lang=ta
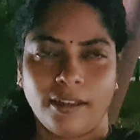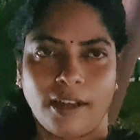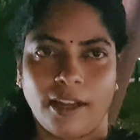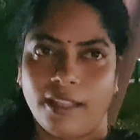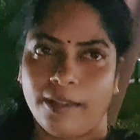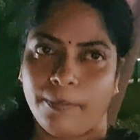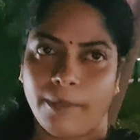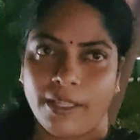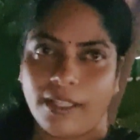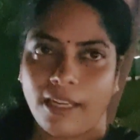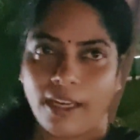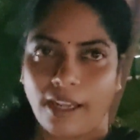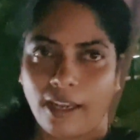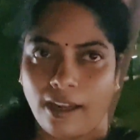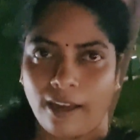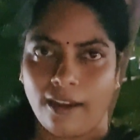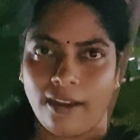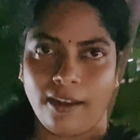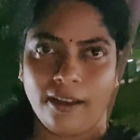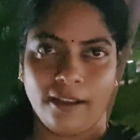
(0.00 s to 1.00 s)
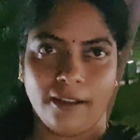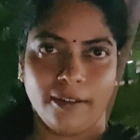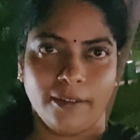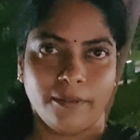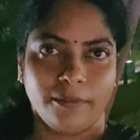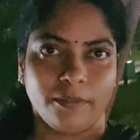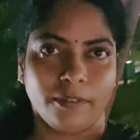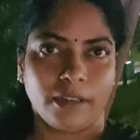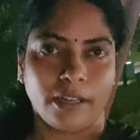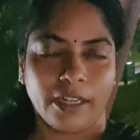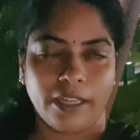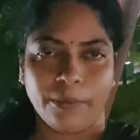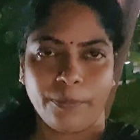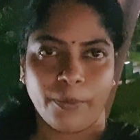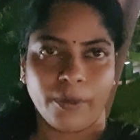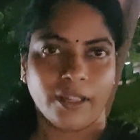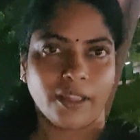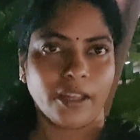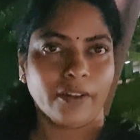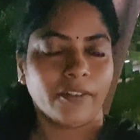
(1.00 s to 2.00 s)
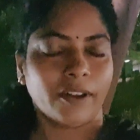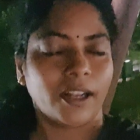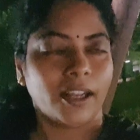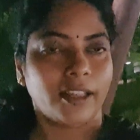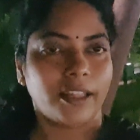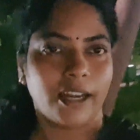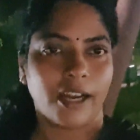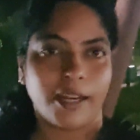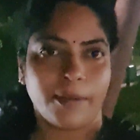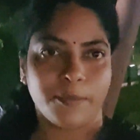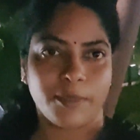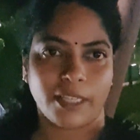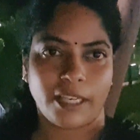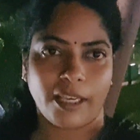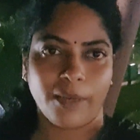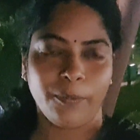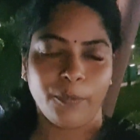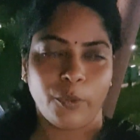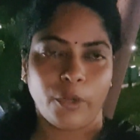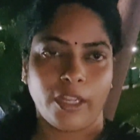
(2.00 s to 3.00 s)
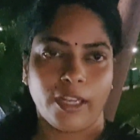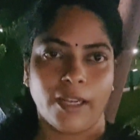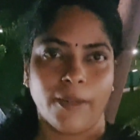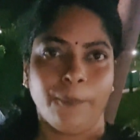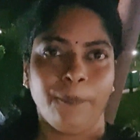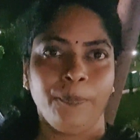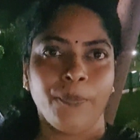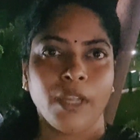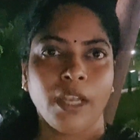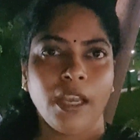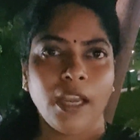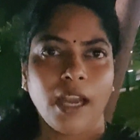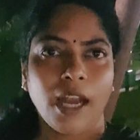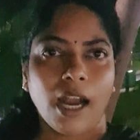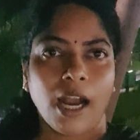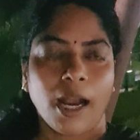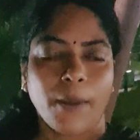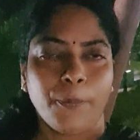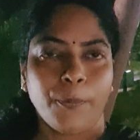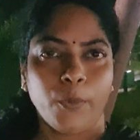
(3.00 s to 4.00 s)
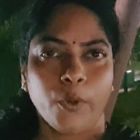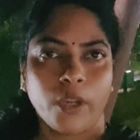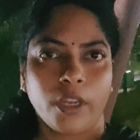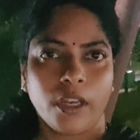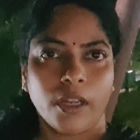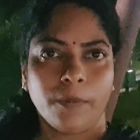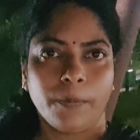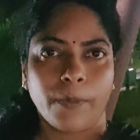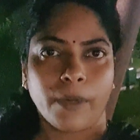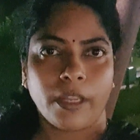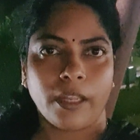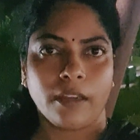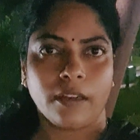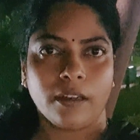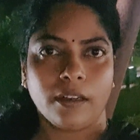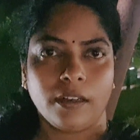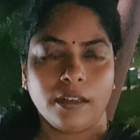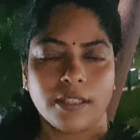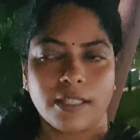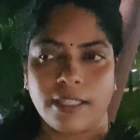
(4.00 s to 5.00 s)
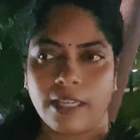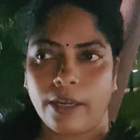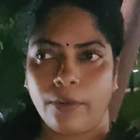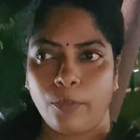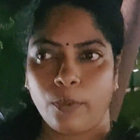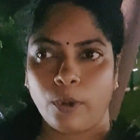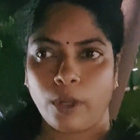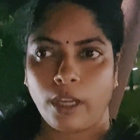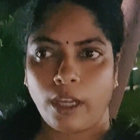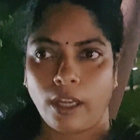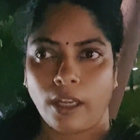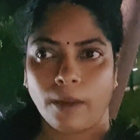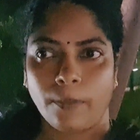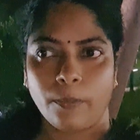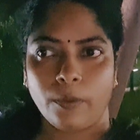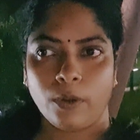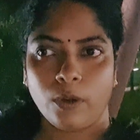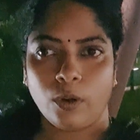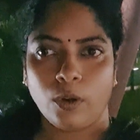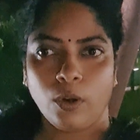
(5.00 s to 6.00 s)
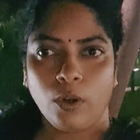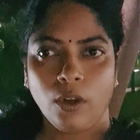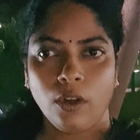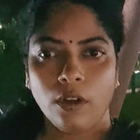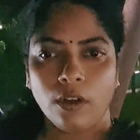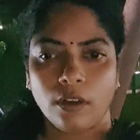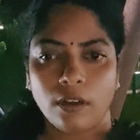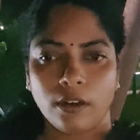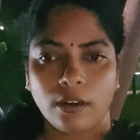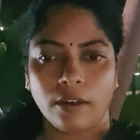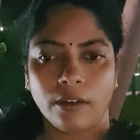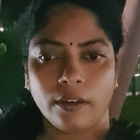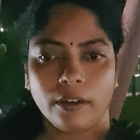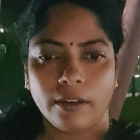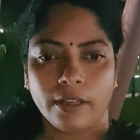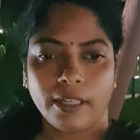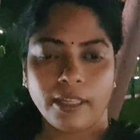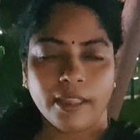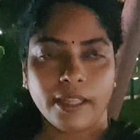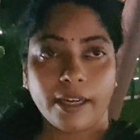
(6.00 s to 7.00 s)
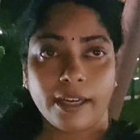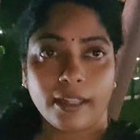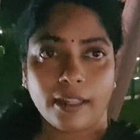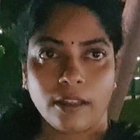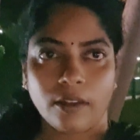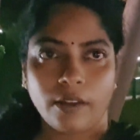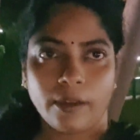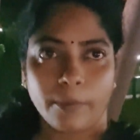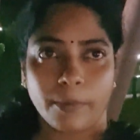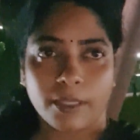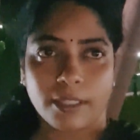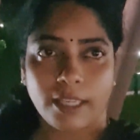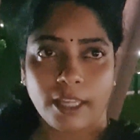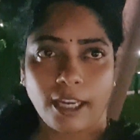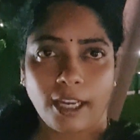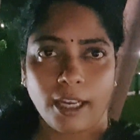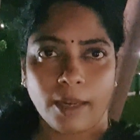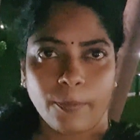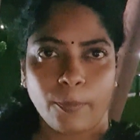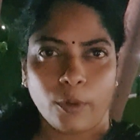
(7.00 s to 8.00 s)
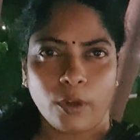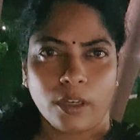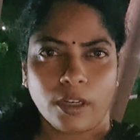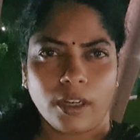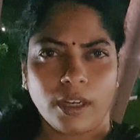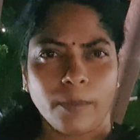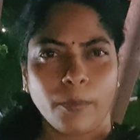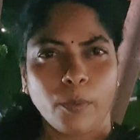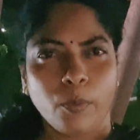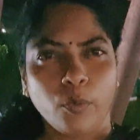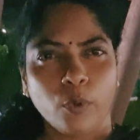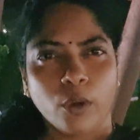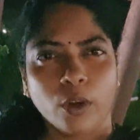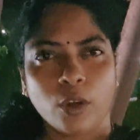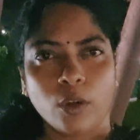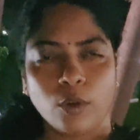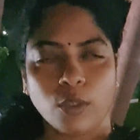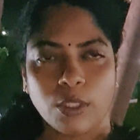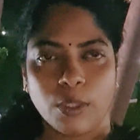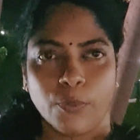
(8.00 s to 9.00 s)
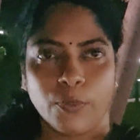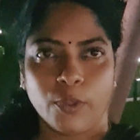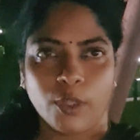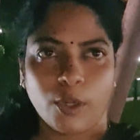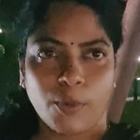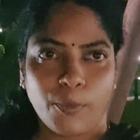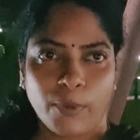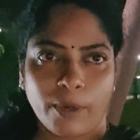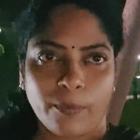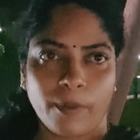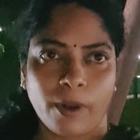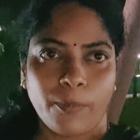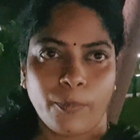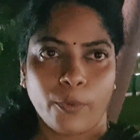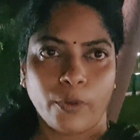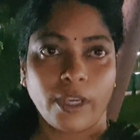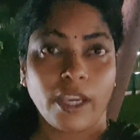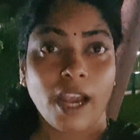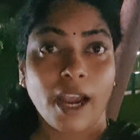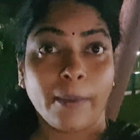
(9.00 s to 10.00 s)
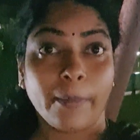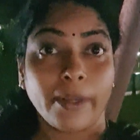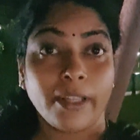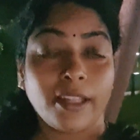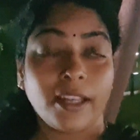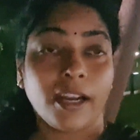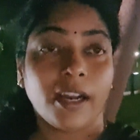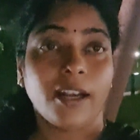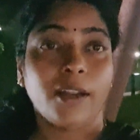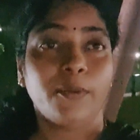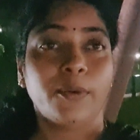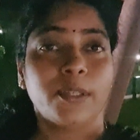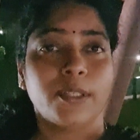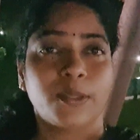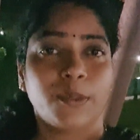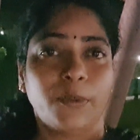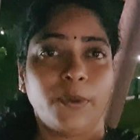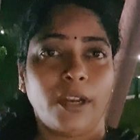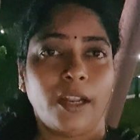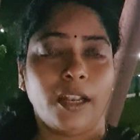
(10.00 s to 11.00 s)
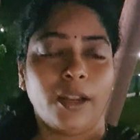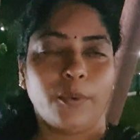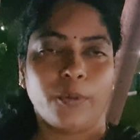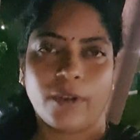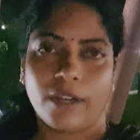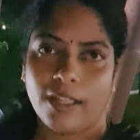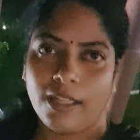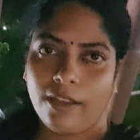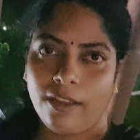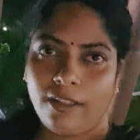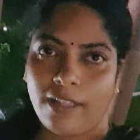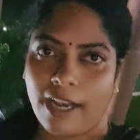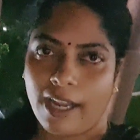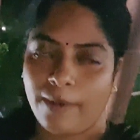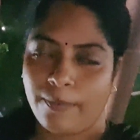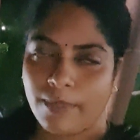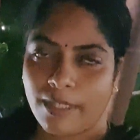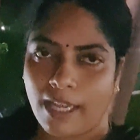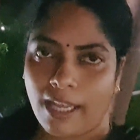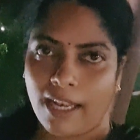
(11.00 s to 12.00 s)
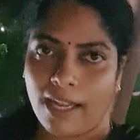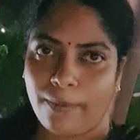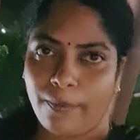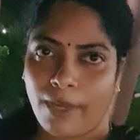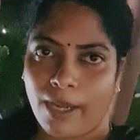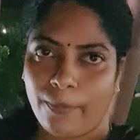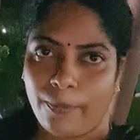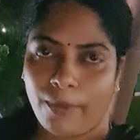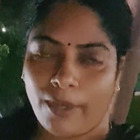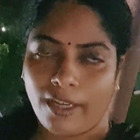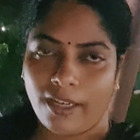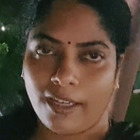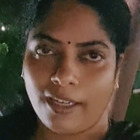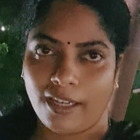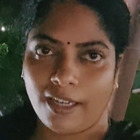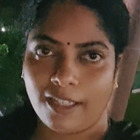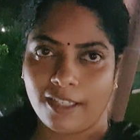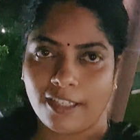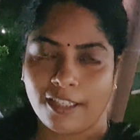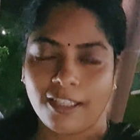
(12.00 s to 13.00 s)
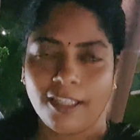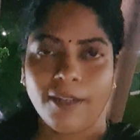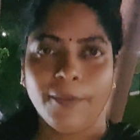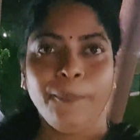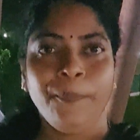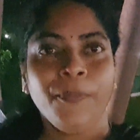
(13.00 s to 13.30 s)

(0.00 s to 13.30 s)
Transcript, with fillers: அந்த மாதிரி கட்டுப்படுத்தி அவனால் தியானம் செய்ய முடியலை அப்போ என்ன பண்ணியிருக்கான் சரி ஓகே நம்ம இந்த இடத்துல நமக்கு சரியில்லை போல இருக்குது நம்ம ஊருக்கு கொஞ்சம் ஒதுக்குப்புறமாக போய் அமைதியான ஒரு சூழலில் உட்காந்து தியானம் செய்யலாமே அப்படின்னு நினச்சிட்டு